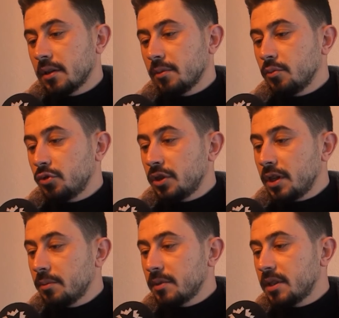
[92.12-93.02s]

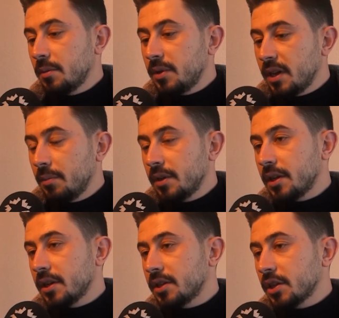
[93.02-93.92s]
müşterimizle birebir
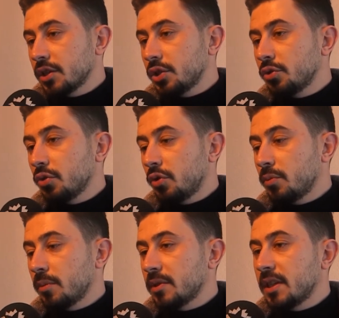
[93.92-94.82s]
çalışıyor
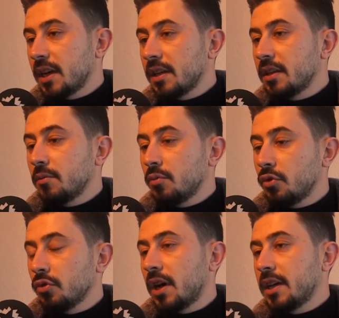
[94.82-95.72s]
olmamız yani
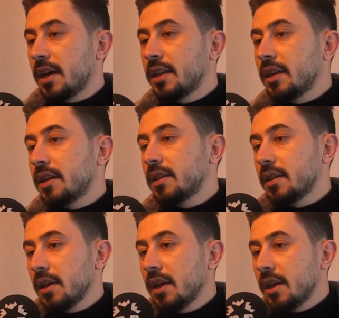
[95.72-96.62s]
bütün
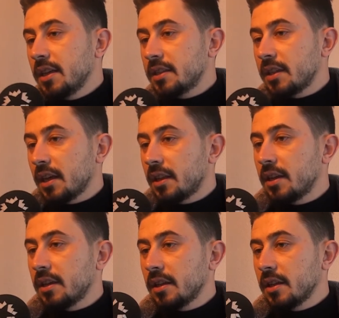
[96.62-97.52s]
hayallerini,
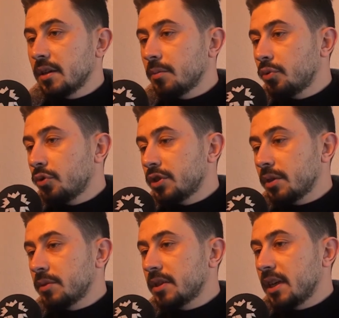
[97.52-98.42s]
isteklerini
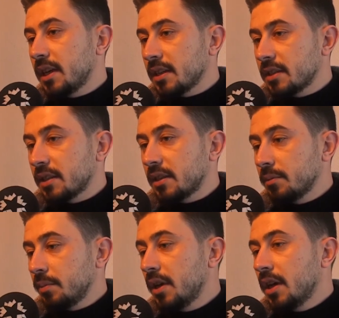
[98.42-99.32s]
projemize yansıtıp
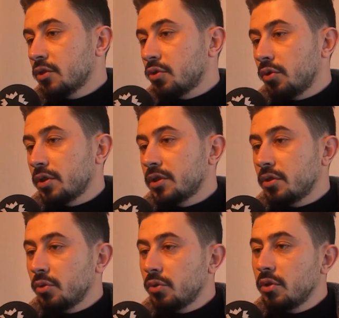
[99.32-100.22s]
sonrasında
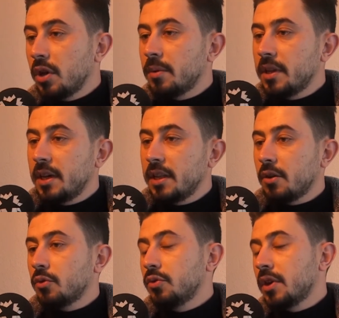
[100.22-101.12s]
uygulamada yine
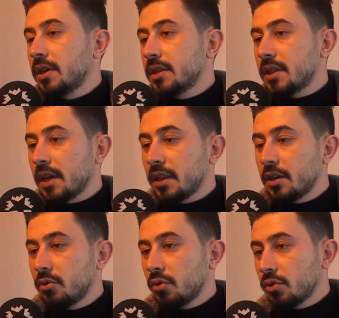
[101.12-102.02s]
onların
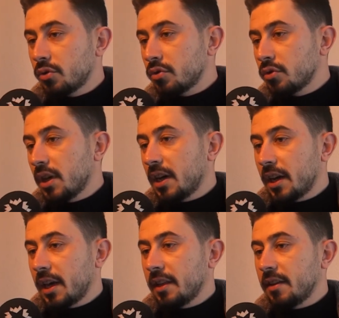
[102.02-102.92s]
istekleri doğrultusunda
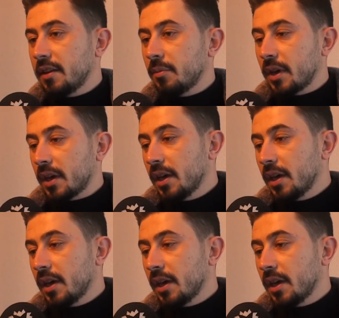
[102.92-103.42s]
hareket etmek.